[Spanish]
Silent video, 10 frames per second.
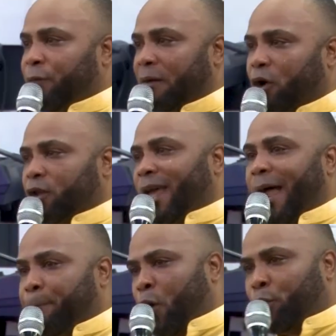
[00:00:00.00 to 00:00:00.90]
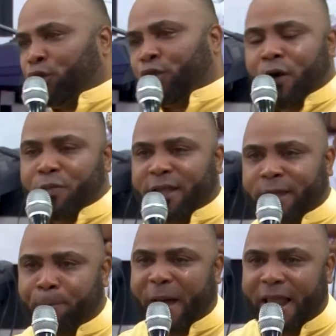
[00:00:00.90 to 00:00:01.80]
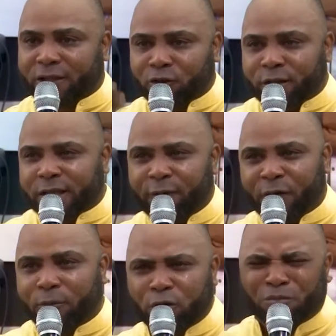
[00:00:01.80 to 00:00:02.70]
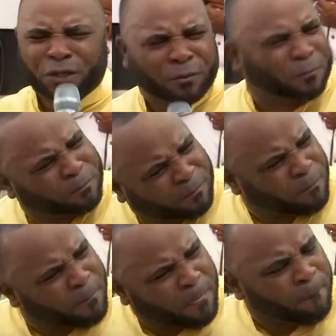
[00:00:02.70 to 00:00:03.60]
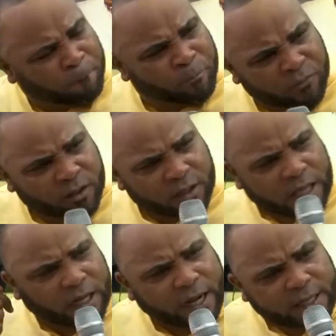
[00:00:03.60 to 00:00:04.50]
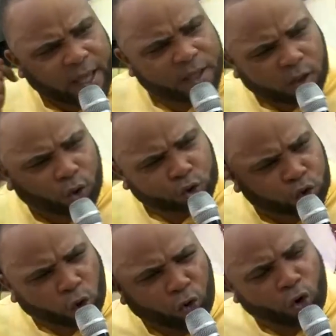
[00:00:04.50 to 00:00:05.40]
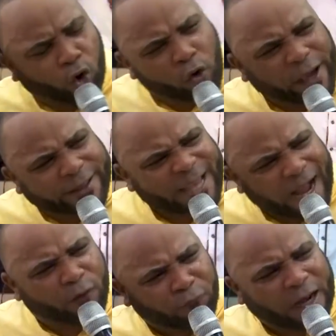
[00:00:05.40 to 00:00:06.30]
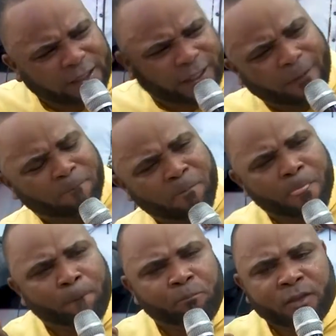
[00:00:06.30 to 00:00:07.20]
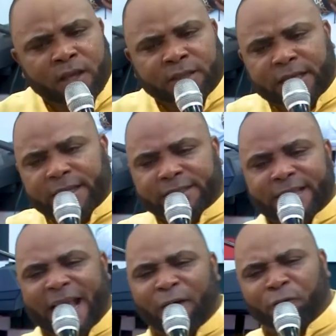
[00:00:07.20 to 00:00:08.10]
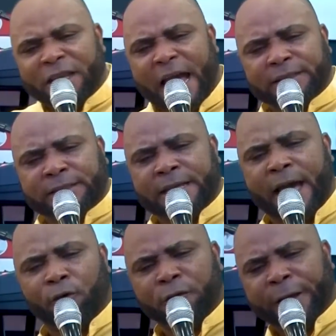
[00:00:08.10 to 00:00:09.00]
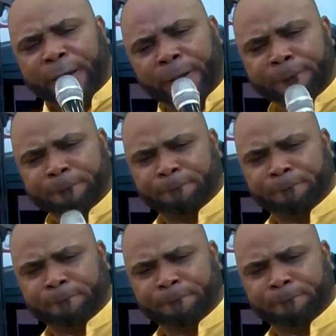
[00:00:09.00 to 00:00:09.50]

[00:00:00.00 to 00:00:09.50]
favor de la provisión de este palacio esté a favor mío. Y el rey le dijo, todo lo que te haga falta se te será financiado de aquí.